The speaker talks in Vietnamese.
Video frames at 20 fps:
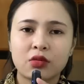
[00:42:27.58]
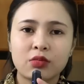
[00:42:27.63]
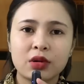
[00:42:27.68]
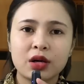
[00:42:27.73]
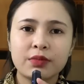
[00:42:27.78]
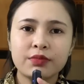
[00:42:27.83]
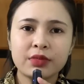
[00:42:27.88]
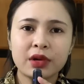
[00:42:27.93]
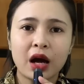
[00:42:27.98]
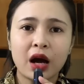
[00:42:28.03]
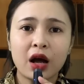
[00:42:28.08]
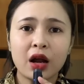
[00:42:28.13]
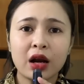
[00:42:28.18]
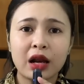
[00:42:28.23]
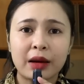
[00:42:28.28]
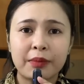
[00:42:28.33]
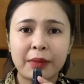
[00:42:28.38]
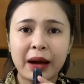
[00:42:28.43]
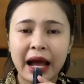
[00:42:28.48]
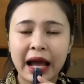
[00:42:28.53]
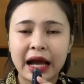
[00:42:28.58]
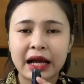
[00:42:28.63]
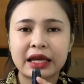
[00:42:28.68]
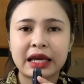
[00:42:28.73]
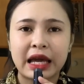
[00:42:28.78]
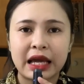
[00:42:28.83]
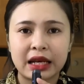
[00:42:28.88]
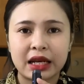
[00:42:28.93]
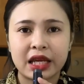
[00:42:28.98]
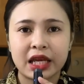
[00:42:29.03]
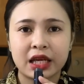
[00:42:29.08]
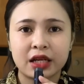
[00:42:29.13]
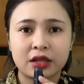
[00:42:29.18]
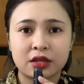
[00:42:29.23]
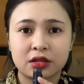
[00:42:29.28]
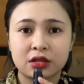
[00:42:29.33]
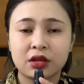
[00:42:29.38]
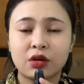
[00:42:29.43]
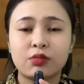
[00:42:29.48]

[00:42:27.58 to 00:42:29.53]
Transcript: Con bướm đó là ba ngày liền,